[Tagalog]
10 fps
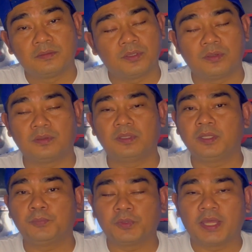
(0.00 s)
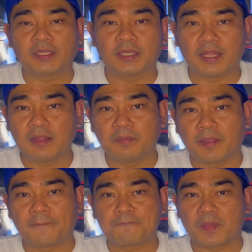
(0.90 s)
So hindi po natin alam
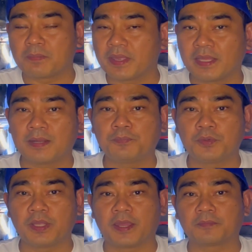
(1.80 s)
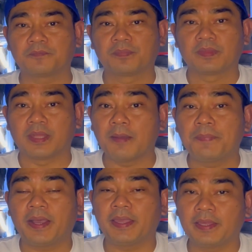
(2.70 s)
eh. Ang mahirap po niyan,
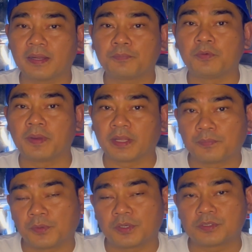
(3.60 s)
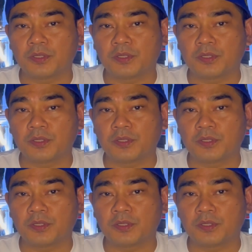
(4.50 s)
napakahirap po mag-report.